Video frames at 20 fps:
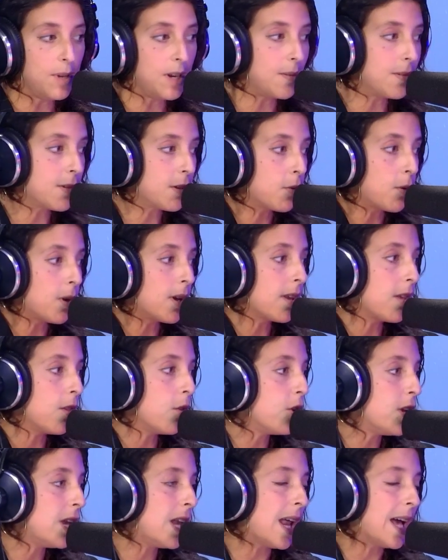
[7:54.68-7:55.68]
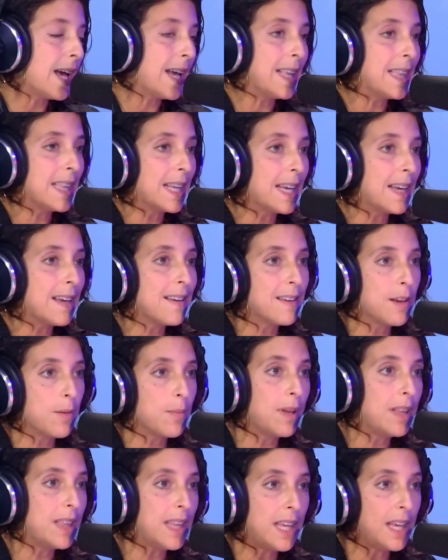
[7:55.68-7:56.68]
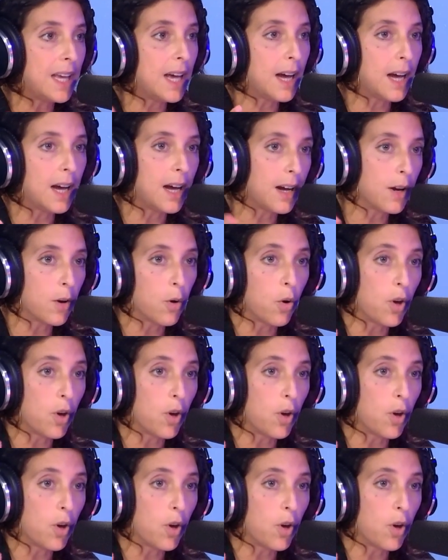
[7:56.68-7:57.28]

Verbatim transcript: mirabas a tu alrededor y la gente que se metía,